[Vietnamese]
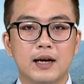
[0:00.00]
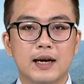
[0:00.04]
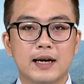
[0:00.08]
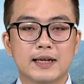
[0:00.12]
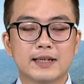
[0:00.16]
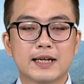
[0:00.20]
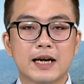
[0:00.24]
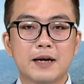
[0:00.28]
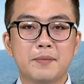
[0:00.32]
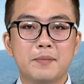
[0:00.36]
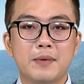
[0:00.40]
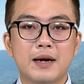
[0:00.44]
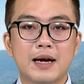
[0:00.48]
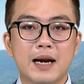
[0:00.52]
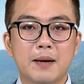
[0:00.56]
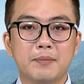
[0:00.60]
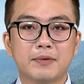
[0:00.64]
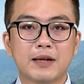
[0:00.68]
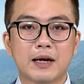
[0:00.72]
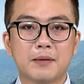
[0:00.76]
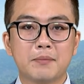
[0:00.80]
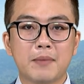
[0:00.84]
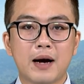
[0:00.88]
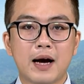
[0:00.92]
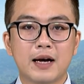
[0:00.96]
Ngày 15
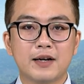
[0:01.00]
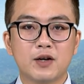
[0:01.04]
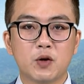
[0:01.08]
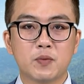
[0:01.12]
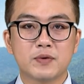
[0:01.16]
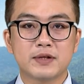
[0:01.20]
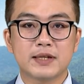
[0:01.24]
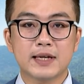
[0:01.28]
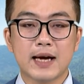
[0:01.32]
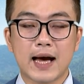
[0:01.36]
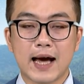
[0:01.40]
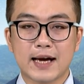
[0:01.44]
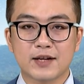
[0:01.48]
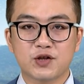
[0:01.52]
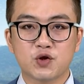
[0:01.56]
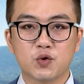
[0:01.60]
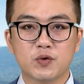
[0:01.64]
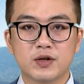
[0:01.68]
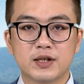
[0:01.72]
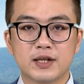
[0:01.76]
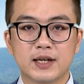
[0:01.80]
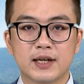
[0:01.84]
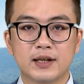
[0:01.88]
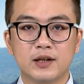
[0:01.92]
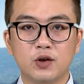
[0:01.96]
tháng 3, đồng chí Hà Trung
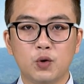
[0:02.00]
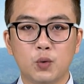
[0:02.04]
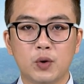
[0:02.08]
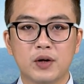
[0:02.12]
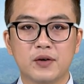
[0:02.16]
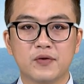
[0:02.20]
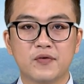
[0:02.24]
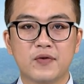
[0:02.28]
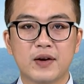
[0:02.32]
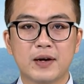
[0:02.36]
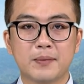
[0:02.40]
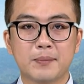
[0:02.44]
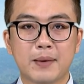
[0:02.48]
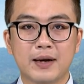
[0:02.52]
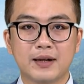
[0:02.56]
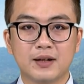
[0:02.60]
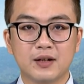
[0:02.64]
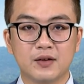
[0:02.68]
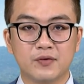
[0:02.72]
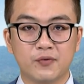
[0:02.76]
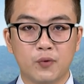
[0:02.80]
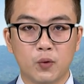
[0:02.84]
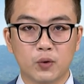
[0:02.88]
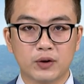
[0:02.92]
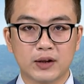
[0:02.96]
Chiến, Ủy viên Ban Thường
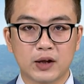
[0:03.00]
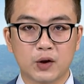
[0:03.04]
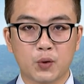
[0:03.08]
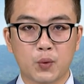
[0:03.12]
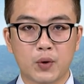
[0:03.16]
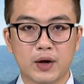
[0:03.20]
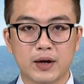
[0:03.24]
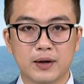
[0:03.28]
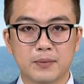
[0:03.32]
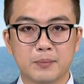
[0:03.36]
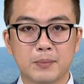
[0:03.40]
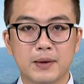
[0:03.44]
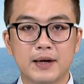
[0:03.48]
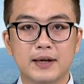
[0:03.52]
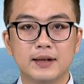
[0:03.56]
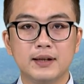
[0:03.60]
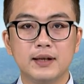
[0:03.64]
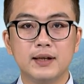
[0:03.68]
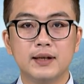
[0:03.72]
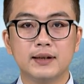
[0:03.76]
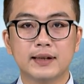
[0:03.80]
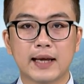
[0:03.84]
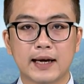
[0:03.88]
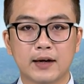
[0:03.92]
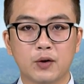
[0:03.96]
vụ Tỉnh ủy, Bí thư
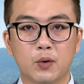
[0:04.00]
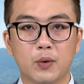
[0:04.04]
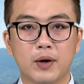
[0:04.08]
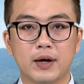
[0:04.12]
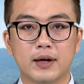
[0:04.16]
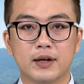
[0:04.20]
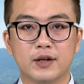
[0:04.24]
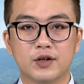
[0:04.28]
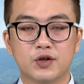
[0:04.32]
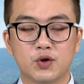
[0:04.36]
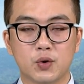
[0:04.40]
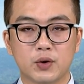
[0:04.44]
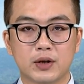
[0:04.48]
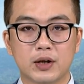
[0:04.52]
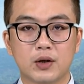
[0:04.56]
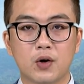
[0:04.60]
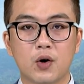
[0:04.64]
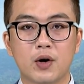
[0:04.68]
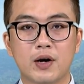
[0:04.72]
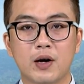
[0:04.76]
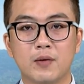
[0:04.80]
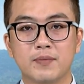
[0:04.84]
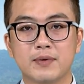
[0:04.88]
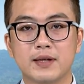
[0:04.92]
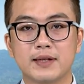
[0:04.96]
Thành ủy, Chủ tịch Hội
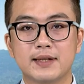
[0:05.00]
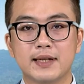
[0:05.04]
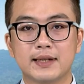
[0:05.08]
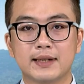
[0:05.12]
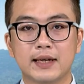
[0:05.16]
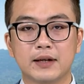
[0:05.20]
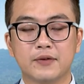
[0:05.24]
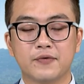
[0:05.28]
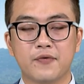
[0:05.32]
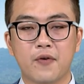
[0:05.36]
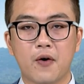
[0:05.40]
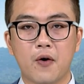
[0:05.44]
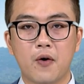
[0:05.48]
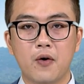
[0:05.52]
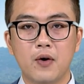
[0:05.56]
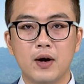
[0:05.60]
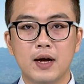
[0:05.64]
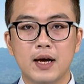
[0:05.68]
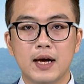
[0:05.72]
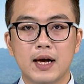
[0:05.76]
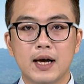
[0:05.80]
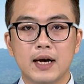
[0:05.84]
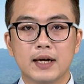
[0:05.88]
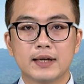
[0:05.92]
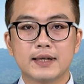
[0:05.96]
đồng nhân dân thành phố
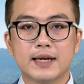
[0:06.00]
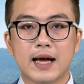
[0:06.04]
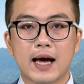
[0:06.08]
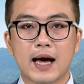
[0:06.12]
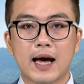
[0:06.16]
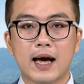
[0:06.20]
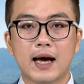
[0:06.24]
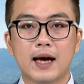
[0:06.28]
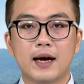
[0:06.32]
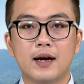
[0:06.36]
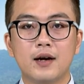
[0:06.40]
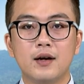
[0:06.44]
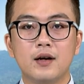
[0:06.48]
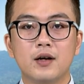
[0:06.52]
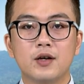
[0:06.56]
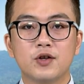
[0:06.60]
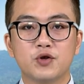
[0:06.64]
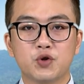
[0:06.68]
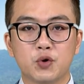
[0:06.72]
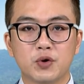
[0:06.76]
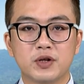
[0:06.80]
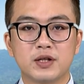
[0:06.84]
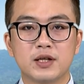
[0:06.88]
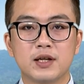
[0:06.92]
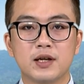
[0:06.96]
đã
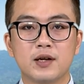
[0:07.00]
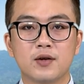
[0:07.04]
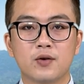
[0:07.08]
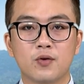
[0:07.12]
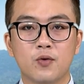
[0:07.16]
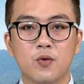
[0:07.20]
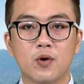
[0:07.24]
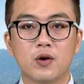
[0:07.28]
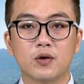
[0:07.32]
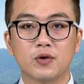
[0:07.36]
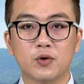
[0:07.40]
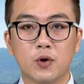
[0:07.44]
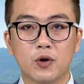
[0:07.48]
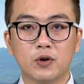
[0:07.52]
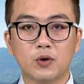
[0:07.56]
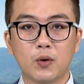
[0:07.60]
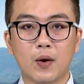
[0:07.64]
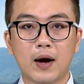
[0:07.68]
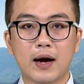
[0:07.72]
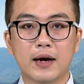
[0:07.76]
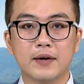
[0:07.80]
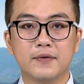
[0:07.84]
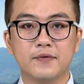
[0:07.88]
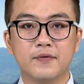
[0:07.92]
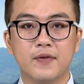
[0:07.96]
chủ trì cuộc đối
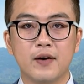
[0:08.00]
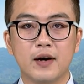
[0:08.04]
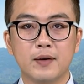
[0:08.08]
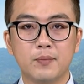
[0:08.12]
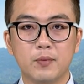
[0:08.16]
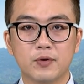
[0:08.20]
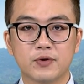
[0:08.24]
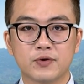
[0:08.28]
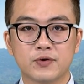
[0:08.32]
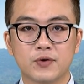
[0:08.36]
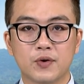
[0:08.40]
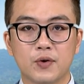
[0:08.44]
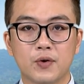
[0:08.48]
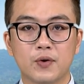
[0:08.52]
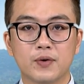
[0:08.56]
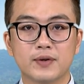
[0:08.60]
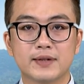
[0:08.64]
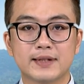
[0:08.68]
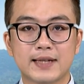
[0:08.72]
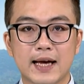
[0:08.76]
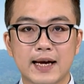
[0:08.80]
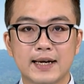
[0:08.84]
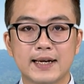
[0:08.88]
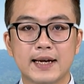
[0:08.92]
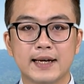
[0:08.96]
thoại với một số
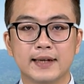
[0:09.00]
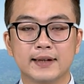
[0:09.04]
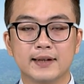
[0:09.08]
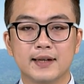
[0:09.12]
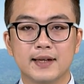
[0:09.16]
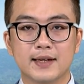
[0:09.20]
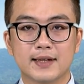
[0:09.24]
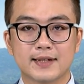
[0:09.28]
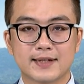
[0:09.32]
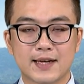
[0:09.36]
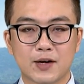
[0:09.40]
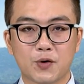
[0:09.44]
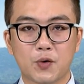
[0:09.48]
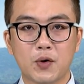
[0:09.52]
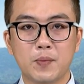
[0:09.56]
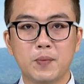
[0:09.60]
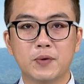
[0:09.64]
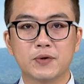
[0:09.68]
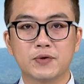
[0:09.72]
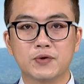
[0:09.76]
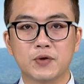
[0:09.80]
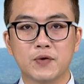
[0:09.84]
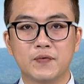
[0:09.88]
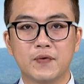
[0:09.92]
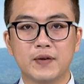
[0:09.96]
gia đình giải quyết một
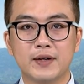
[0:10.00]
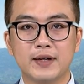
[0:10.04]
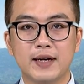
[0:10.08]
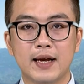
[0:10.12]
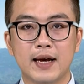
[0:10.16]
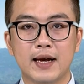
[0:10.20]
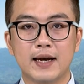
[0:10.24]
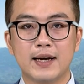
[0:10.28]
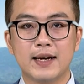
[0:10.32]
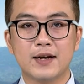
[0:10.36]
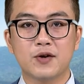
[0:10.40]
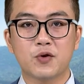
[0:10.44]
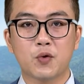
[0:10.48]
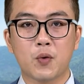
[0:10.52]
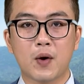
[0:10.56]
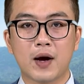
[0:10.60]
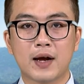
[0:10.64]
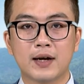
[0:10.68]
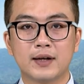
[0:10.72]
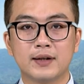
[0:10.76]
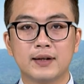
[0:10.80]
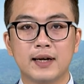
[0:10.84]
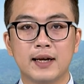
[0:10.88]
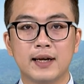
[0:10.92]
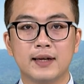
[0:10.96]
số vấn đề liên
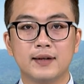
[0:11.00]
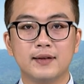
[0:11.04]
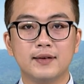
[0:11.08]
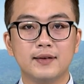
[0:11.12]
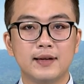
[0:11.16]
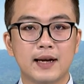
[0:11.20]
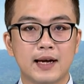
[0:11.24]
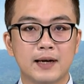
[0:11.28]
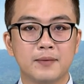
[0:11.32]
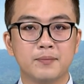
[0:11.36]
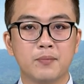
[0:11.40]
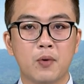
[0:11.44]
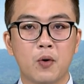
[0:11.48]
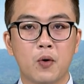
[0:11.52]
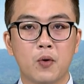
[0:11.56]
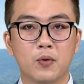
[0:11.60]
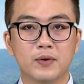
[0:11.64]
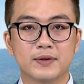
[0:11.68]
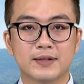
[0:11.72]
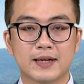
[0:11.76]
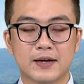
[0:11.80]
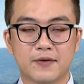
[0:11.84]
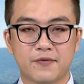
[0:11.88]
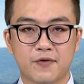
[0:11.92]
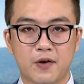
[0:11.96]
quan đến đền bù
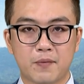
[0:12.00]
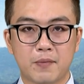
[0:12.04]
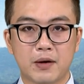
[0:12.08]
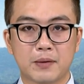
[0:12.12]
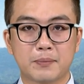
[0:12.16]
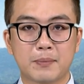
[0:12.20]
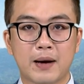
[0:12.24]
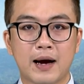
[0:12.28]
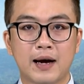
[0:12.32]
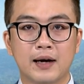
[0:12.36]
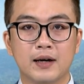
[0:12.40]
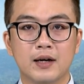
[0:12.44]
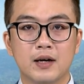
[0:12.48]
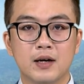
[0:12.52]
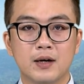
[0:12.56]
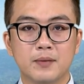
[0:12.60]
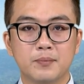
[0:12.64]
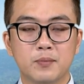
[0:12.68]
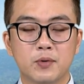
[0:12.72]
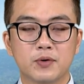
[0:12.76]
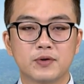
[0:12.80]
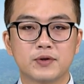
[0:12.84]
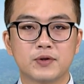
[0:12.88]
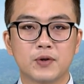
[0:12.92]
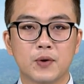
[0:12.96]
giải phóng mặt bằng
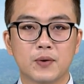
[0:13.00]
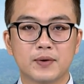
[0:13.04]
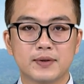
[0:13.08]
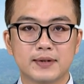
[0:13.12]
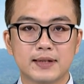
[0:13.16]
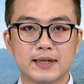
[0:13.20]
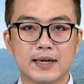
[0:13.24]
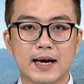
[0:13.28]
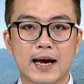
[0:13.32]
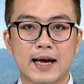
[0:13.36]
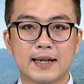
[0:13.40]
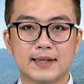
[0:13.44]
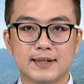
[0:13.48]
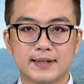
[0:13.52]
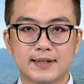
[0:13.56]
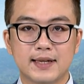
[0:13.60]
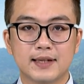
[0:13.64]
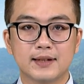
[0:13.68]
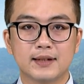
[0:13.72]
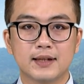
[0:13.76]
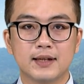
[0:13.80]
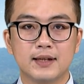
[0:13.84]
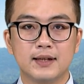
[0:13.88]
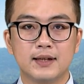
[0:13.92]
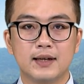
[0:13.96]
một số dự án dân
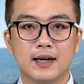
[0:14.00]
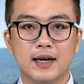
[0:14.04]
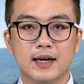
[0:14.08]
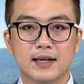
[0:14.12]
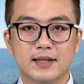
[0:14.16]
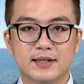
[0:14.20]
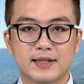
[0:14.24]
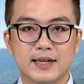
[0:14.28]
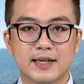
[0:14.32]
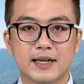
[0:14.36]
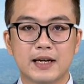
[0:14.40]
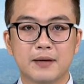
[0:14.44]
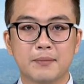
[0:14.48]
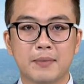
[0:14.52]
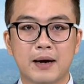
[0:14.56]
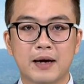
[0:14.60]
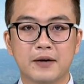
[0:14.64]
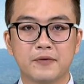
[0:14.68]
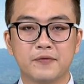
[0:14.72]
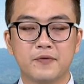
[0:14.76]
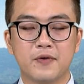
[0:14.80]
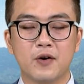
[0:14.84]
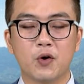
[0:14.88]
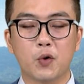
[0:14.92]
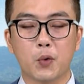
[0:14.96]
cư trên địa bàn
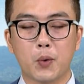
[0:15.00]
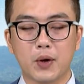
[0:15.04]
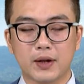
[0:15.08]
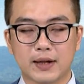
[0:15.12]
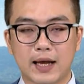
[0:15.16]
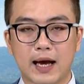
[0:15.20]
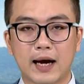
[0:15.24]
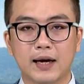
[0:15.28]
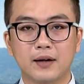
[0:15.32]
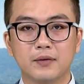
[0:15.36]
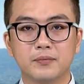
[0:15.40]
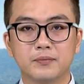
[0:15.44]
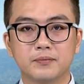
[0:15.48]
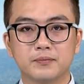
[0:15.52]
phường Quyết Thắng.